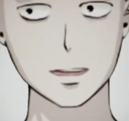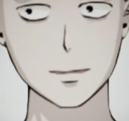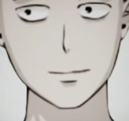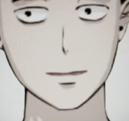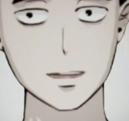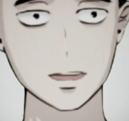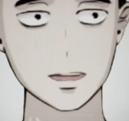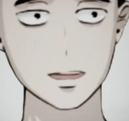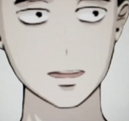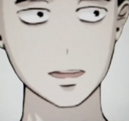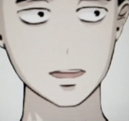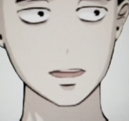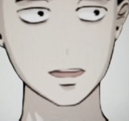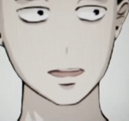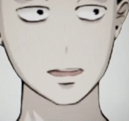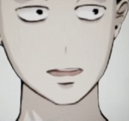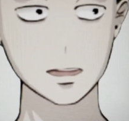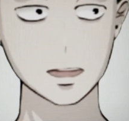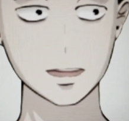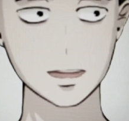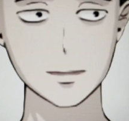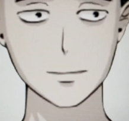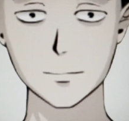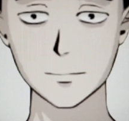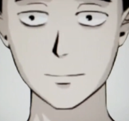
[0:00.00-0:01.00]
調べれるん
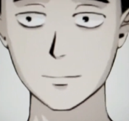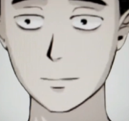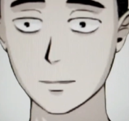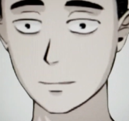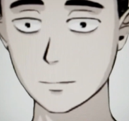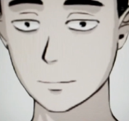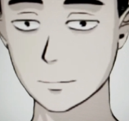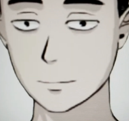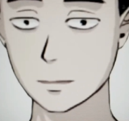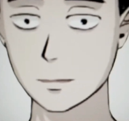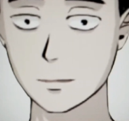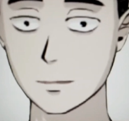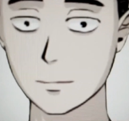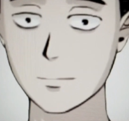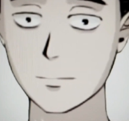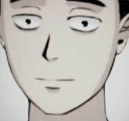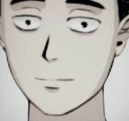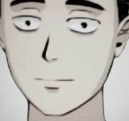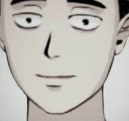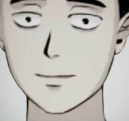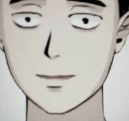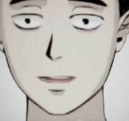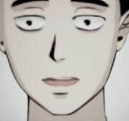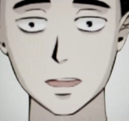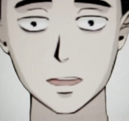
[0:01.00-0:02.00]
だからっていうこ
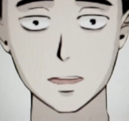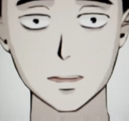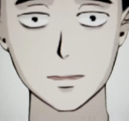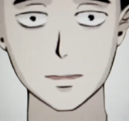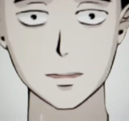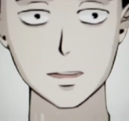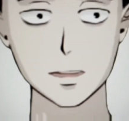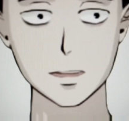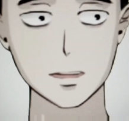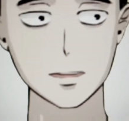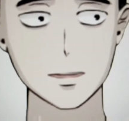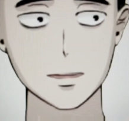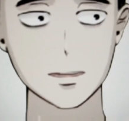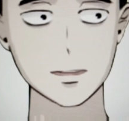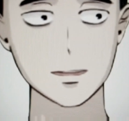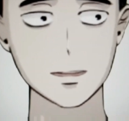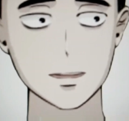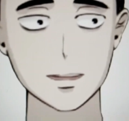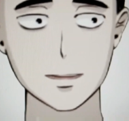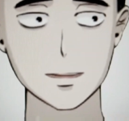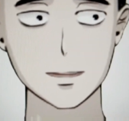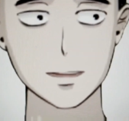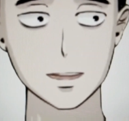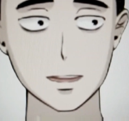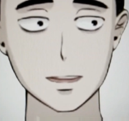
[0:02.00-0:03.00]
となんで
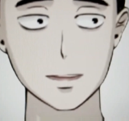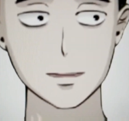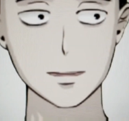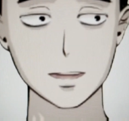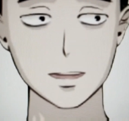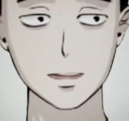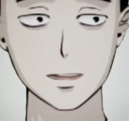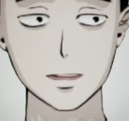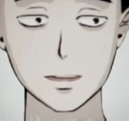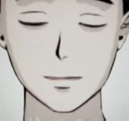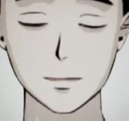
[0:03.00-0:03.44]
まあ